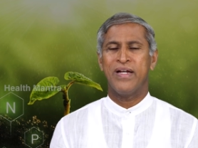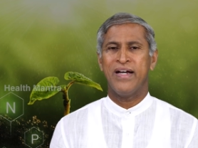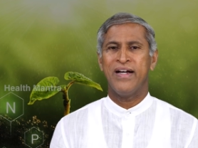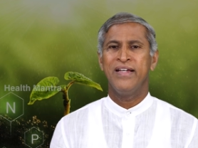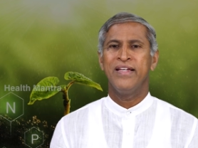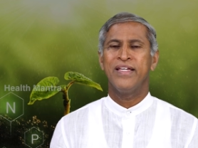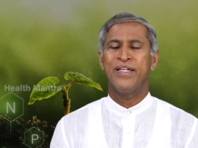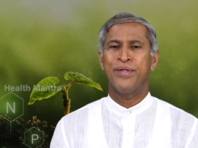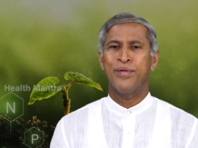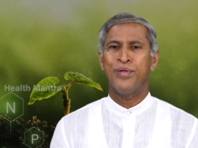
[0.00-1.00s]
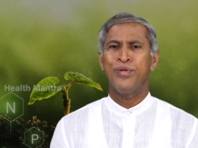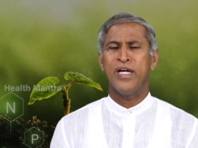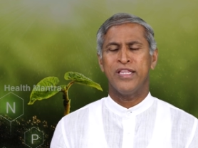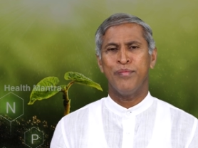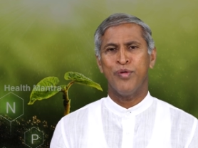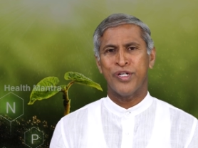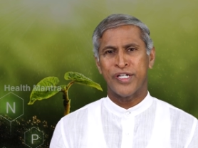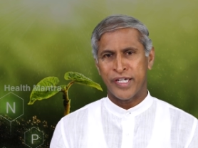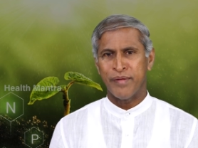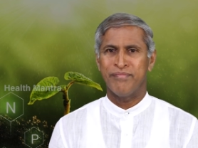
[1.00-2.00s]
కూడా ఈ రెండు అతి
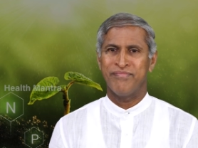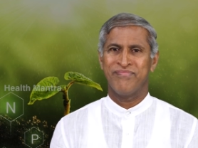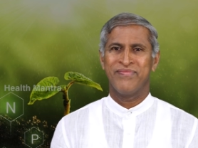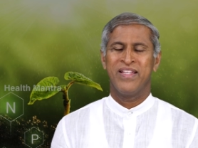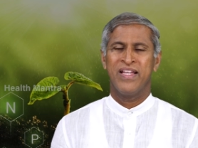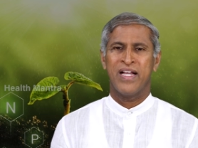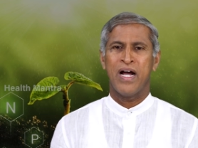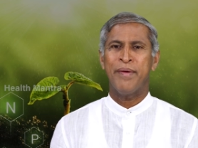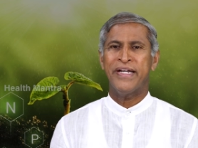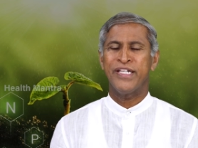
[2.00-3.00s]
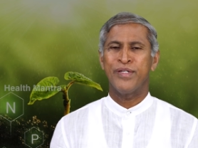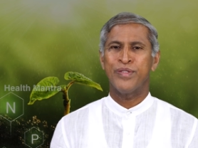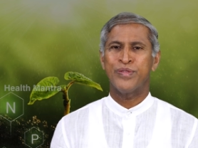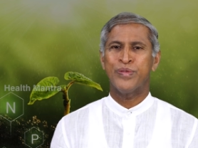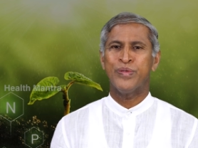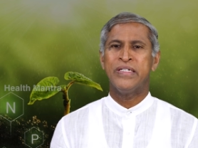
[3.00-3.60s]
ముఖ్యం కాబట్టి ఈరోజు